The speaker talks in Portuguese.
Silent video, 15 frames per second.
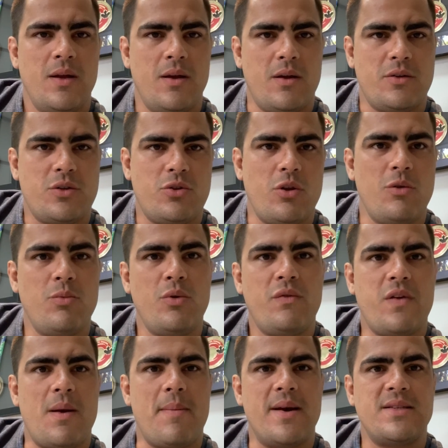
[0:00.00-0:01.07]
Acho que todo mundo
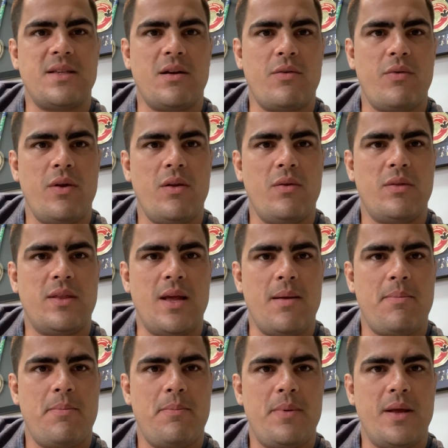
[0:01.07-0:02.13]
fica mais tranquilo até
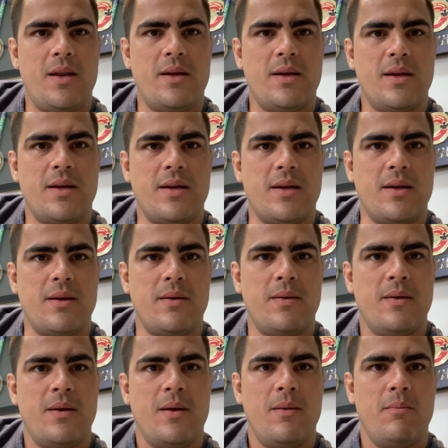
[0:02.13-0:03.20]
pela,
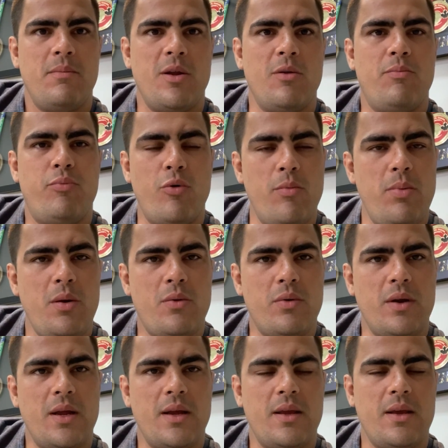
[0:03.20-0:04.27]
pelo público, né?